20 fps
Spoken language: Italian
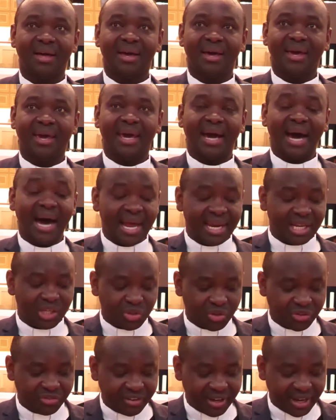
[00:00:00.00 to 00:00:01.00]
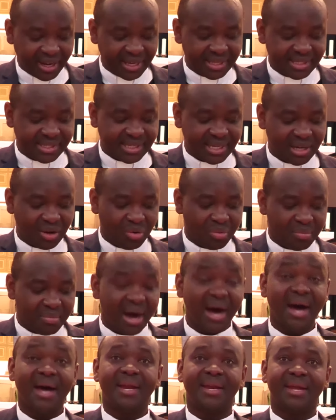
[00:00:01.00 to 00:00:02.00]
e alle sofferenze
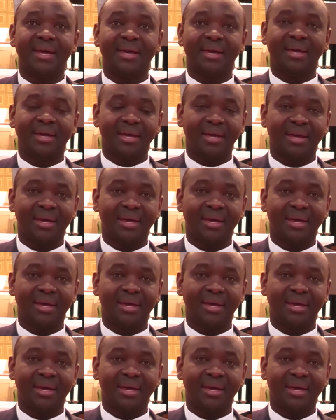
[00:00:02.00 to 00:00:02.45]
umane.